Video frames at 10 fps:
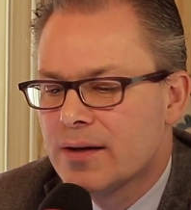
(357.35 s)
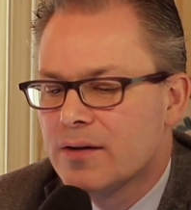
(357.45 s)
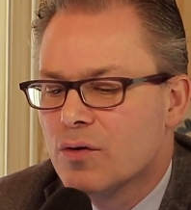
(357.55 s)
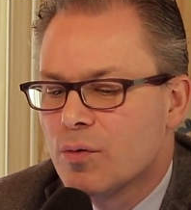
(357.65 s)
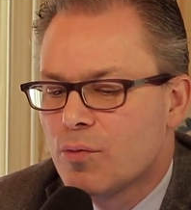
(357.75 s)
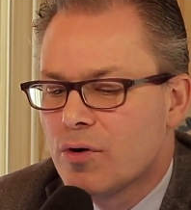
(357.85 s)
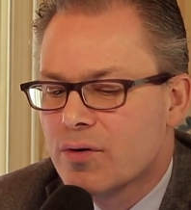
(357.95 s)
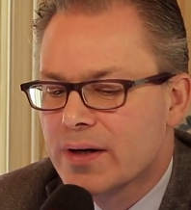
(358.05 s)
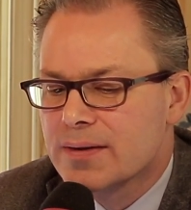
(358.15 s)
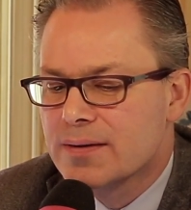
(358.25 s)
néanmoins on
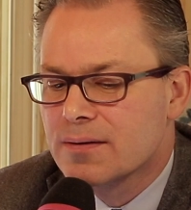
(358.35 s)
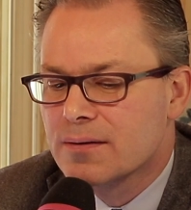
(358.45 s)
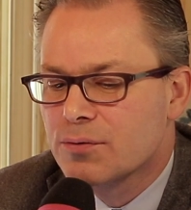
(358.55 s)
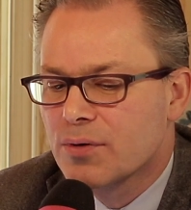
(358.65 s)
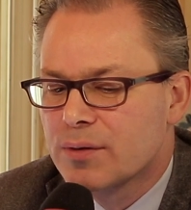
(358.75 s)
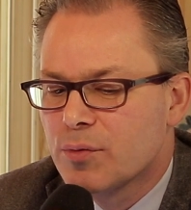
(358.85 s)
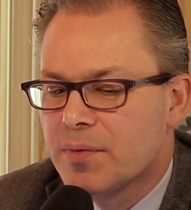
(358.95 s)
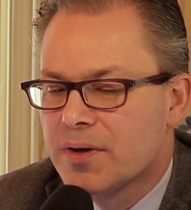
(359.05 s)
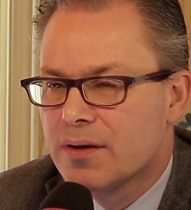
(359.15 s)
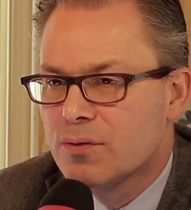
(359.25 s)
reste sur un
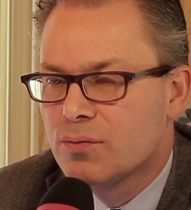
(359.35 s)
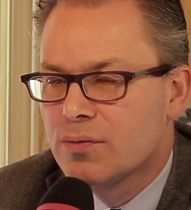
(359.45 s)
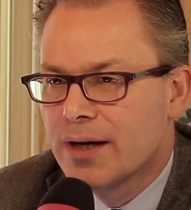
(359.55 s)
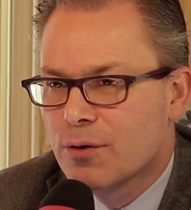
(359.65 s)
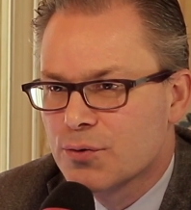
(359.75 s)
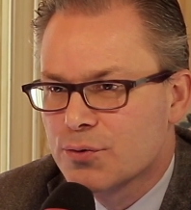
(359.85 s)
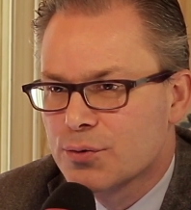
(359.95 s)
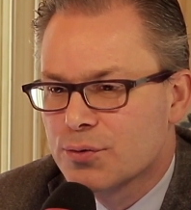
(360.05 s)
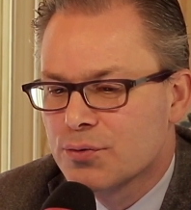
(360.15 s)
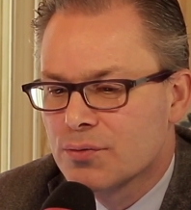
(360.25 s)
immobilier où la
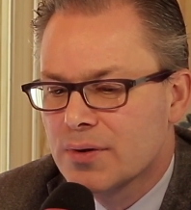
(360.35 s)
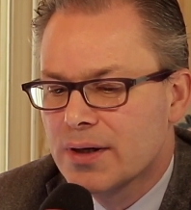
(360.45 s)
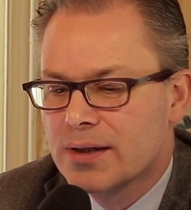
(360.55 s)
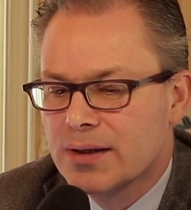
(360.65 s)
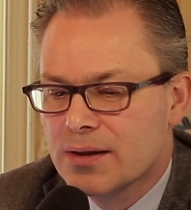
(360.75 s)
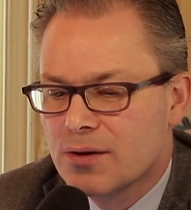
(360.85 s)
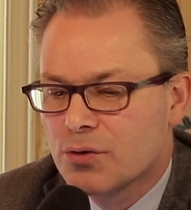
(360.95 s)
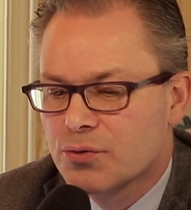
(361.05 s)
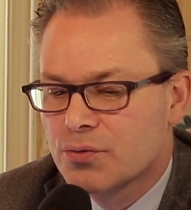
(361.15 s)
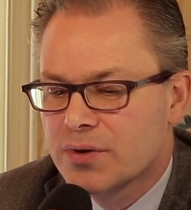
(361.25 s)
construction
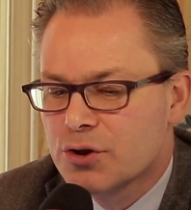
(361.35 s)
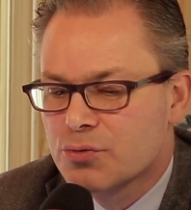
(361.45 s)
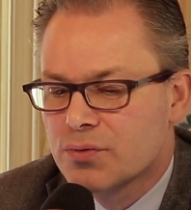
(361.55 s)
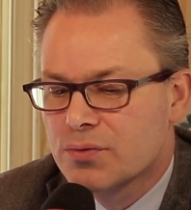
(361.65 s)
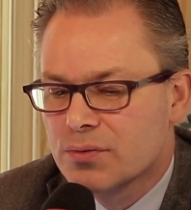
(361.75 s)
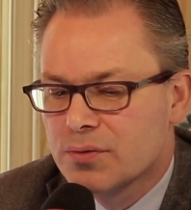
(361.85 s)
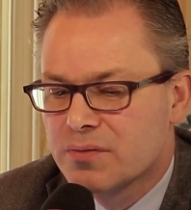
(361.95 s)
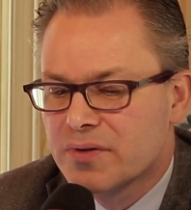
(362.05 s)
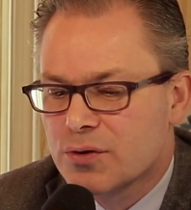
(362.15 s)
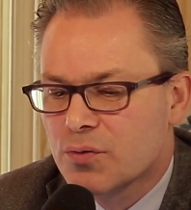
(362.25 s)
quand on y ajoute une
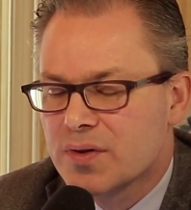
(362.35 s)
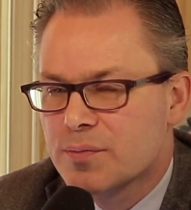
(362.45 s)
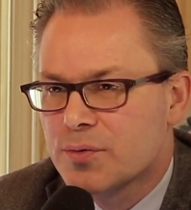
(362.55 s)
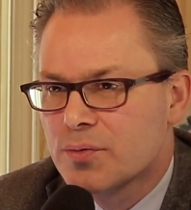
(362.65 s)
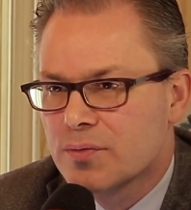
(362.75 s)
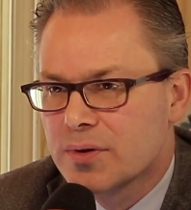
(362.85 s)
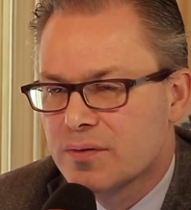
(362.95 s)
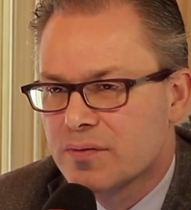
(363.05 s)
phase conception et une